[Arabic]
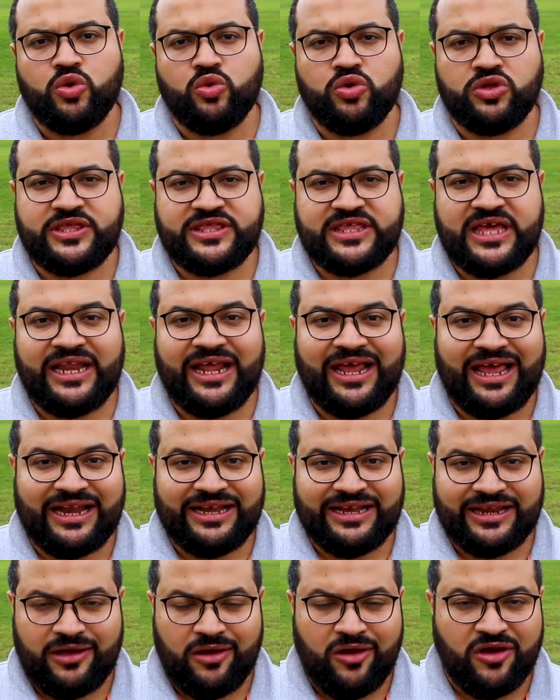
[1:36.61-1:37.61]
وتسالك
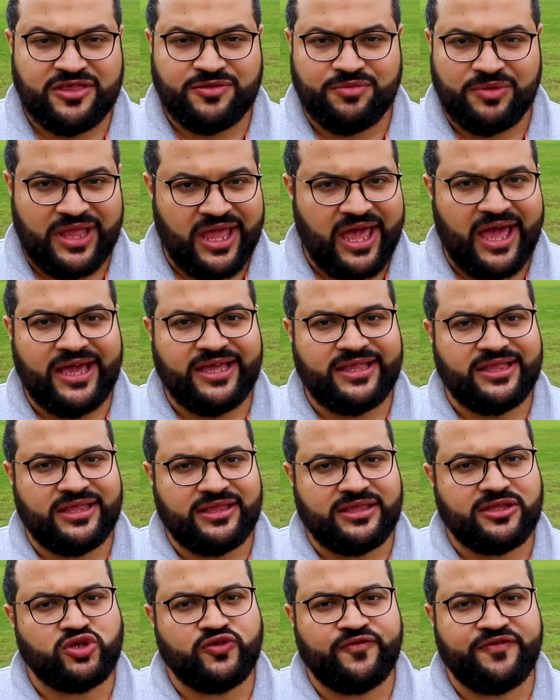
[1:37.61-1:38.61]
عن الجواز بتاعك
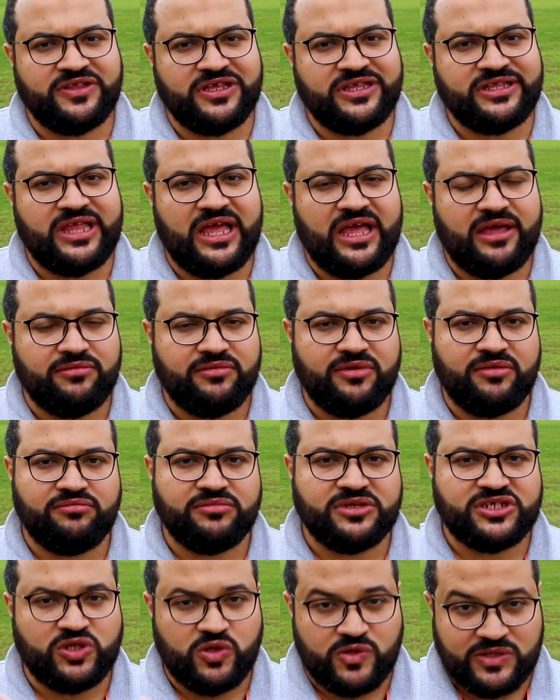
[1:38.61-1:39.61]
تشوف ان انت
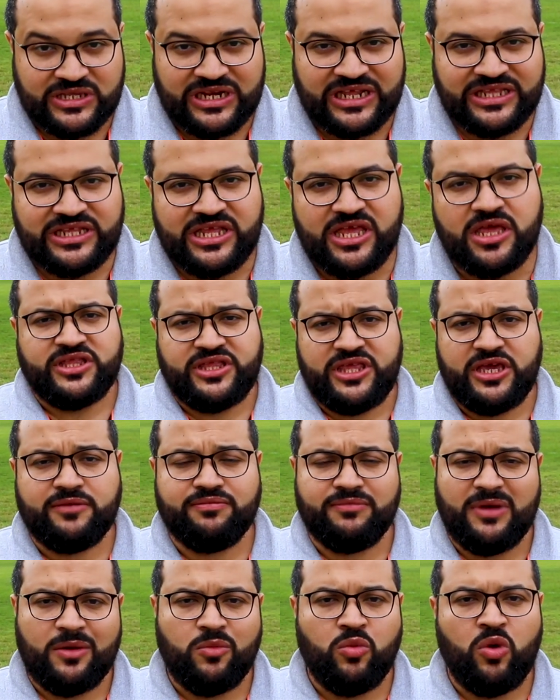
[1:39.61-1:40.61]
مش نيوزيلندي
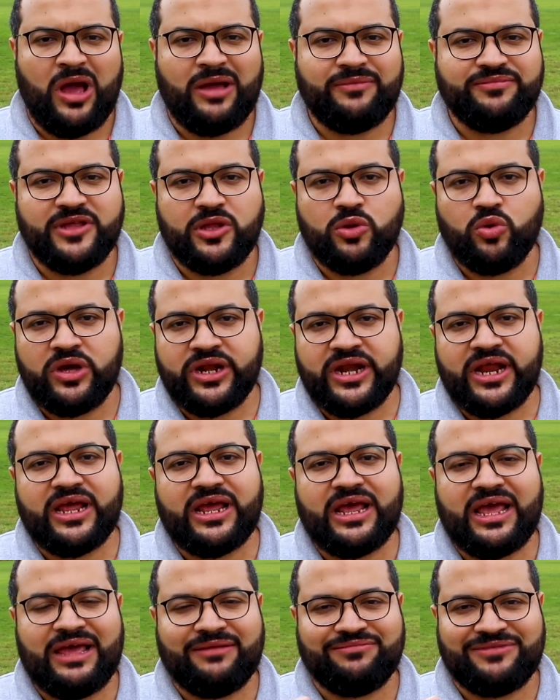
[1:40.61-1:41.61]
تديك مجموعه من
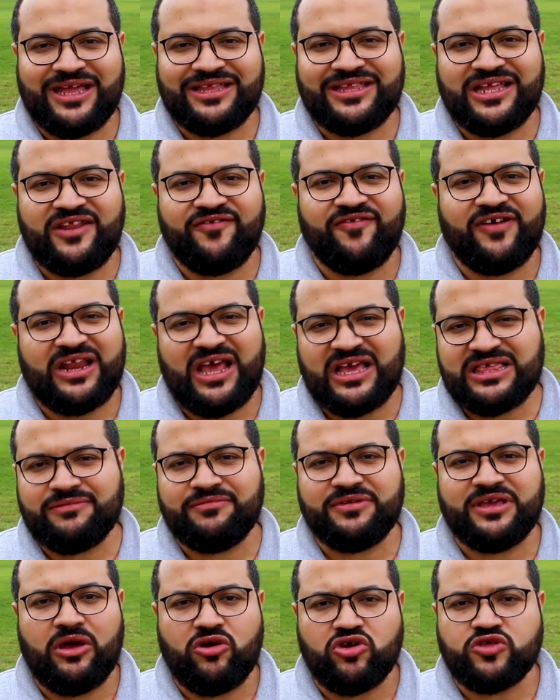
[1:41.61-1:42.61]
الورق آه، تختلف على
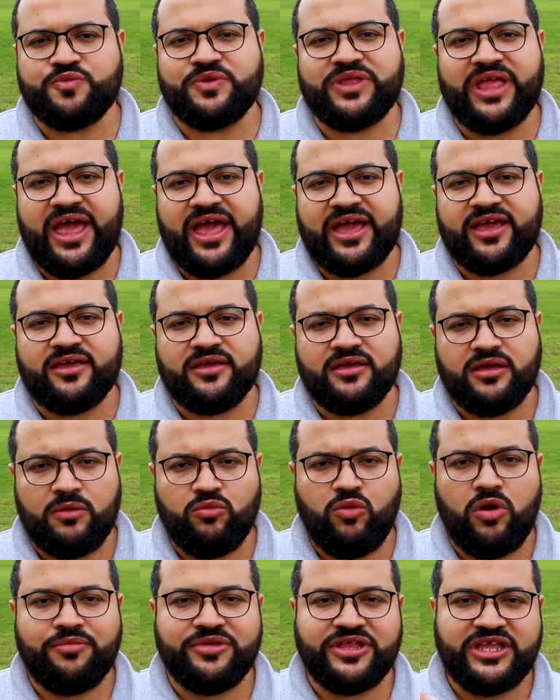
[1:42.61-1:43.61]
حسب الجواز بتاعك
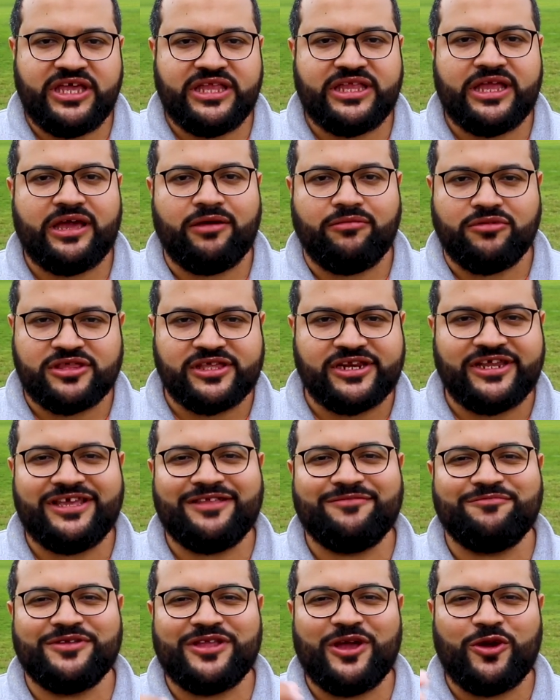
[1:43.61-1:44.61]
المهم ان احنا
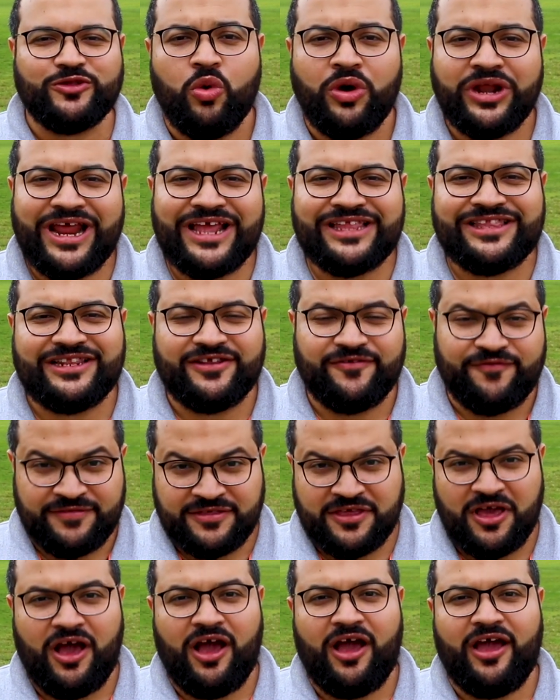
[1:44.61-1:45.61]
كمصريين بناخد ورقه
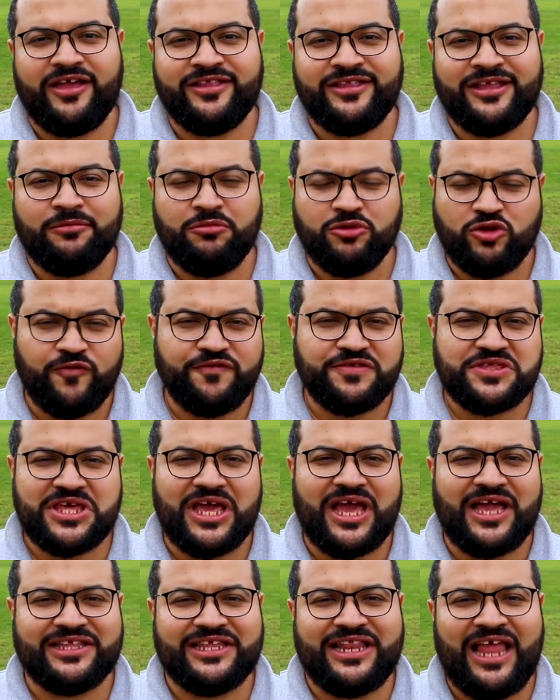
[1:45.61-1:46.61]
الافصاح انك
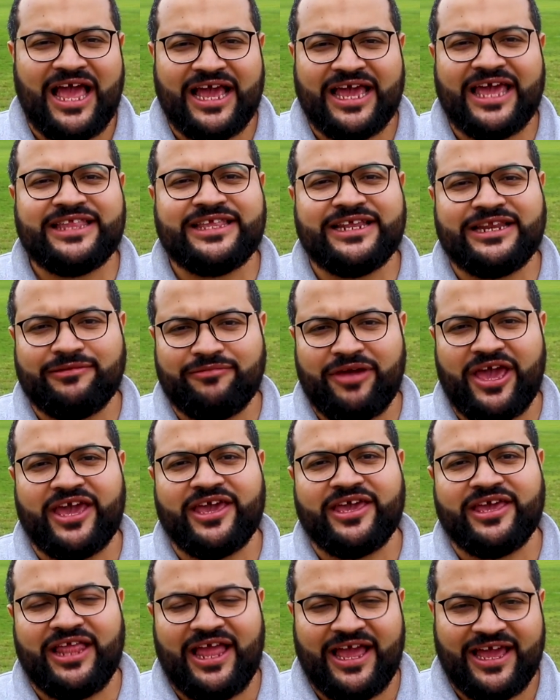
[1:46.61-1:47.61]
بتفصح عن الحاجات اللي
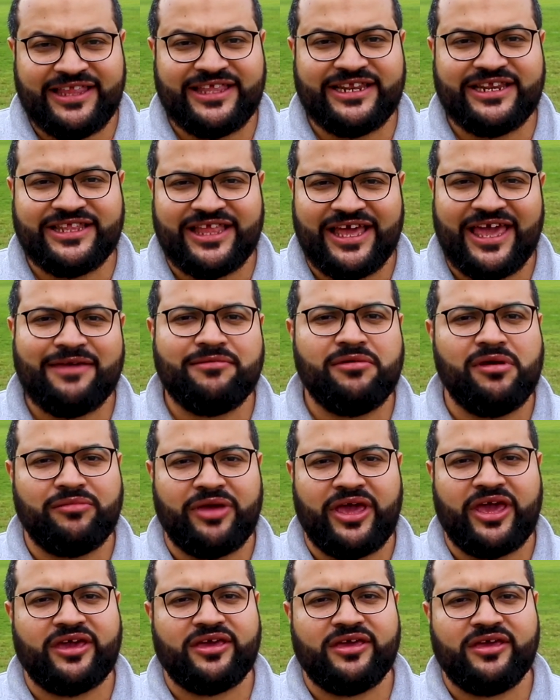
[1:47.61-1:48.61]
معاك الحاجات اللي انت جايبها
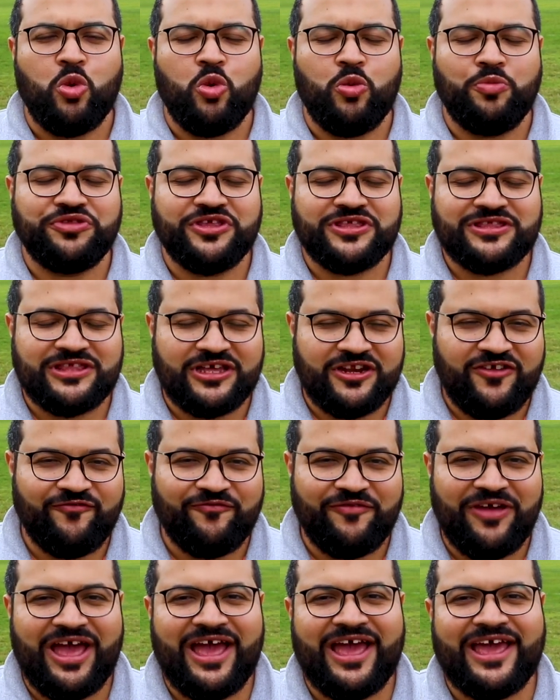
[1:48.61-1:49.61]
معاك ومن
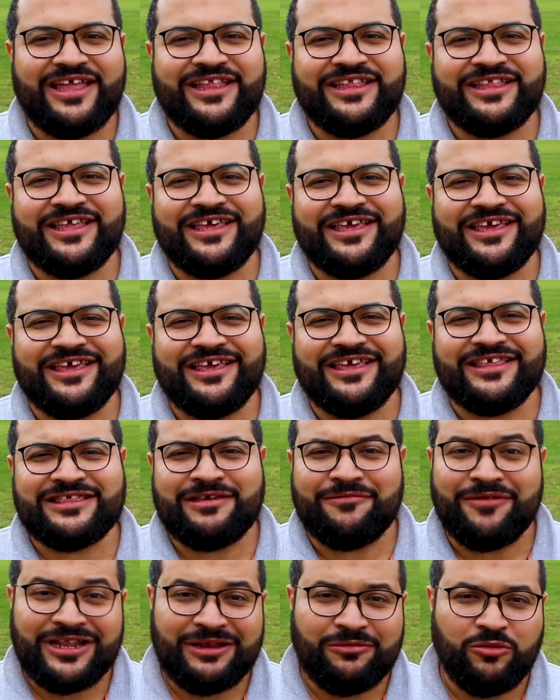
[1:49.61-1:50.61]
الظريف بقى ان
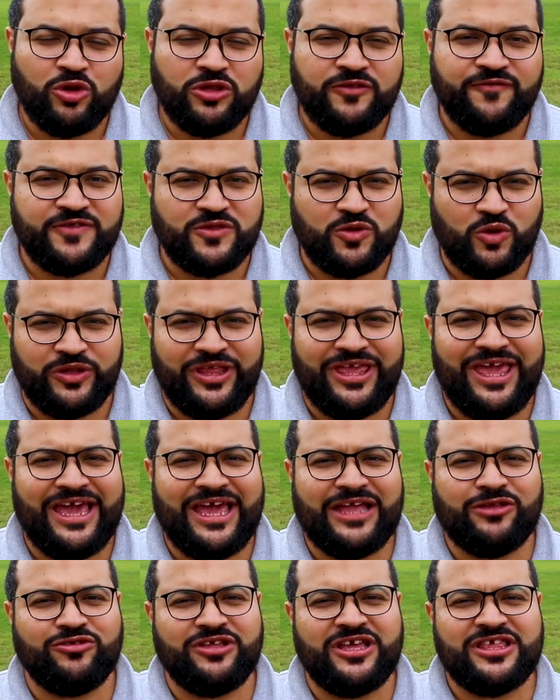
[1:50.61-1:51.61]
زمان لما كنت في السعوديه
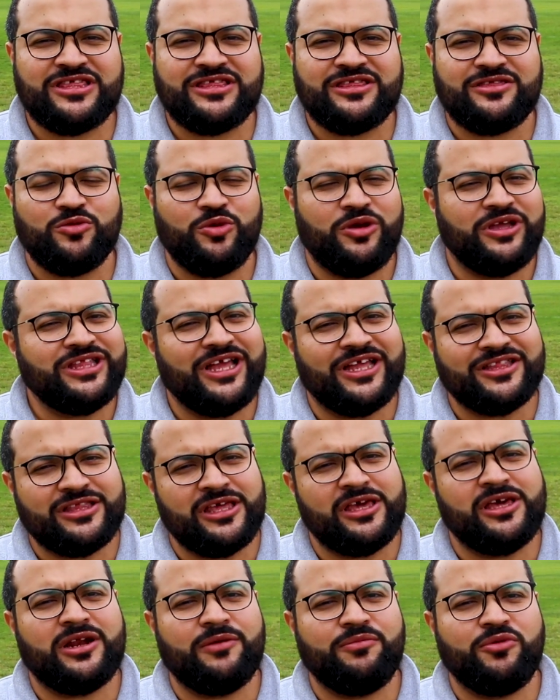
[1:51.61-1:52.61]
كانوا الناس واحنا على
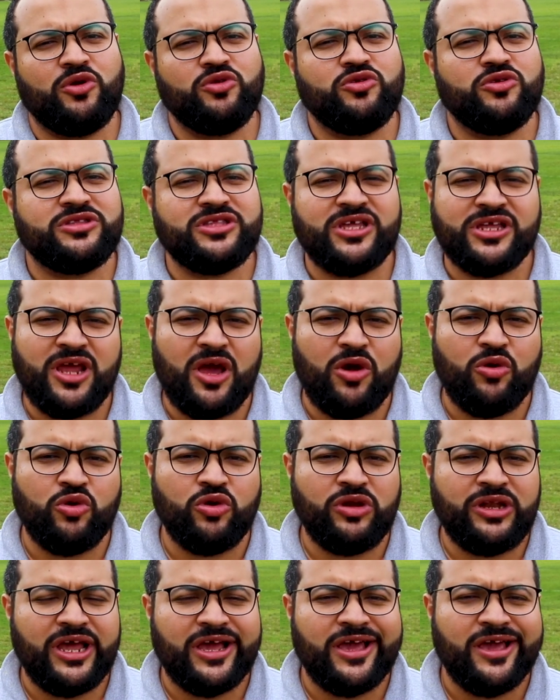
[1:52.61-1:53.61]
الطياره بيقعدوا يتريقوا
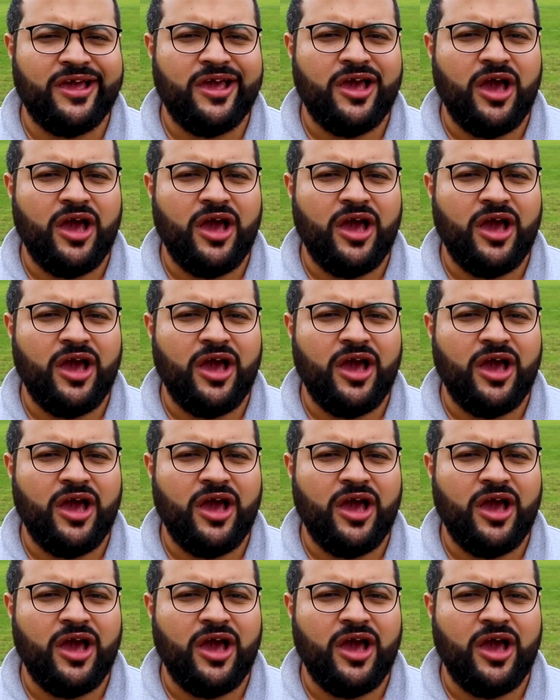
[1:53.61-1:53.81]
ويقول لك